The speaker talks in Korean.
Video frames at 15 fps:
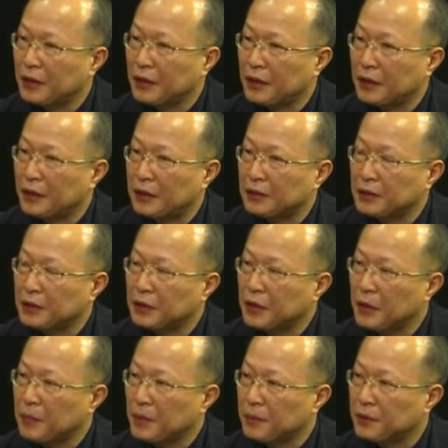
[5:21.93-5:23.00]
어,
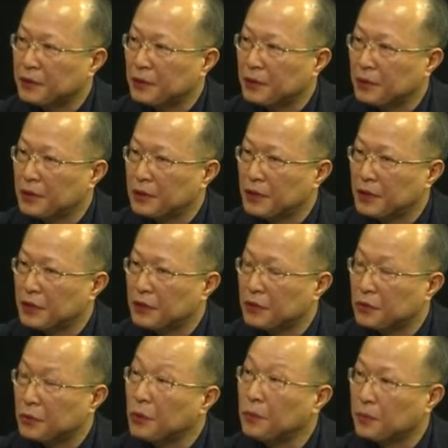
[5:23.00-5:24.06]
성인암에 비해서 훨씬
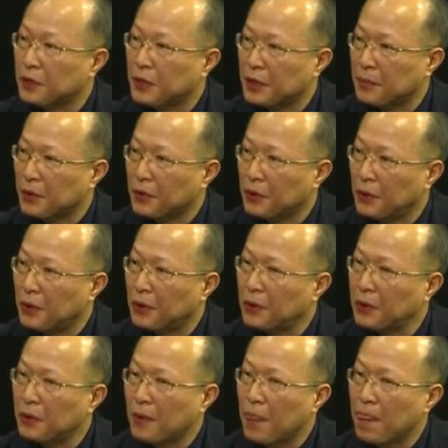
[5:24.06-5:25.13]
좋은
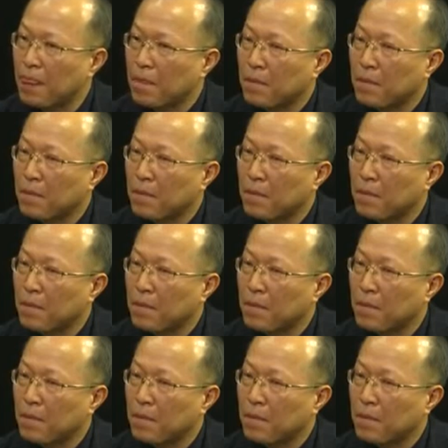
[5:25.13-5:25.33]
편이고. 아.